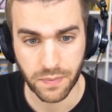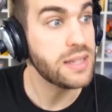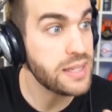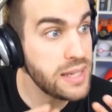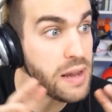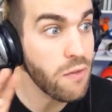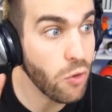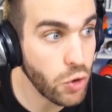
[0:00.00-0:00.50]

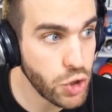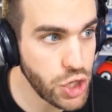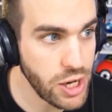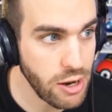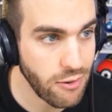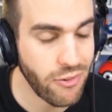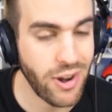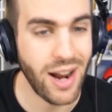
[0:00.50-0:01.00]
si
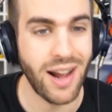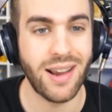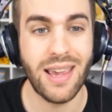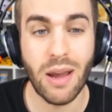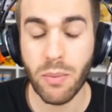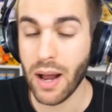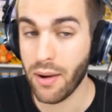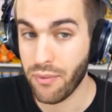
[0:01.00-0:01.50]
vocifera
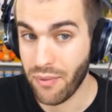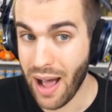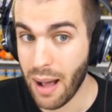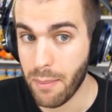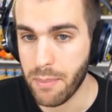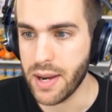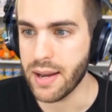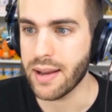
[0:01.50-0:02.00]
che una
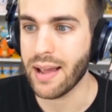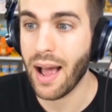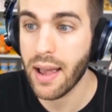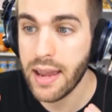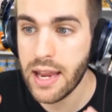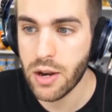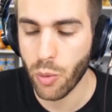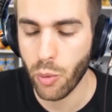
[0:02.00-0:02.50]
fabbrica
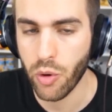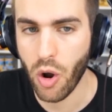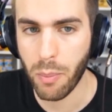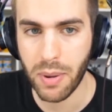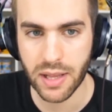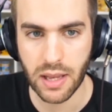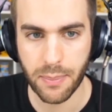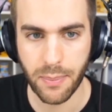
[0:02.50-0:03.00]
in
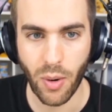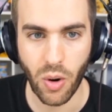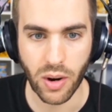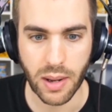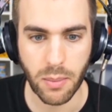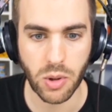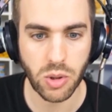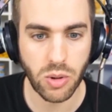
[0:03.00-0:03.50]
Europa dei
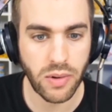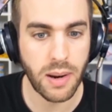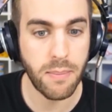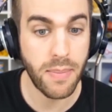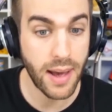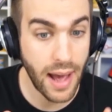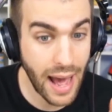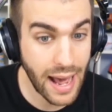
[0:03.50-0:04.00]
Pokémon
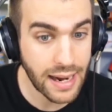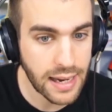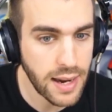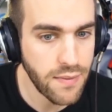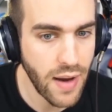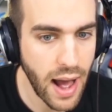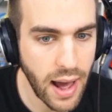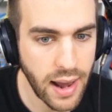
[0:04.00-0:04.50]
dovrebbe
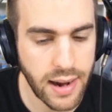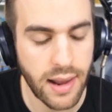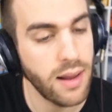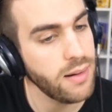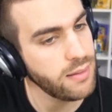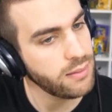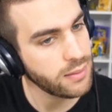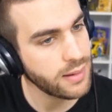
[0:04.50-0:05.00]

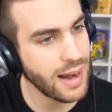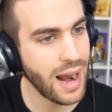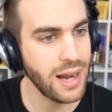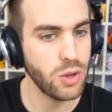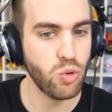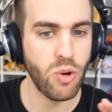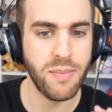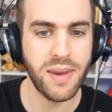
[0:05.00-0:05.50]
arrivare tra
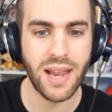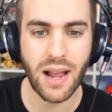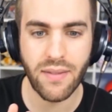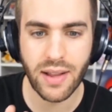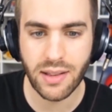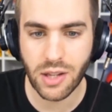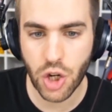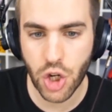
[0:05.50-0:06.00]
il
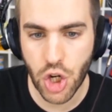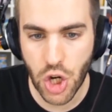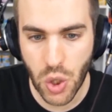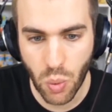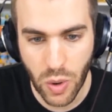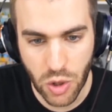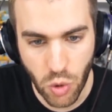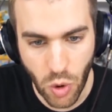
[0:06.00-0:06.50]

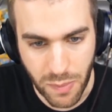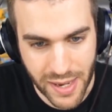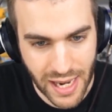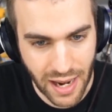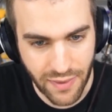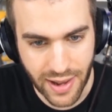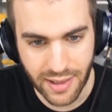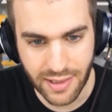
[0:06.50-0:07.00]
2025 e il
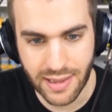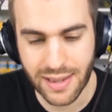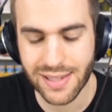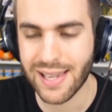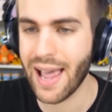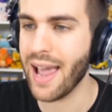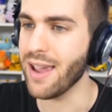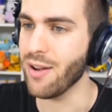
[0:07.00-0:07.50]

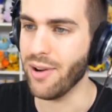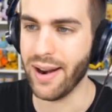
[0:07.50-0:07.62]
2026.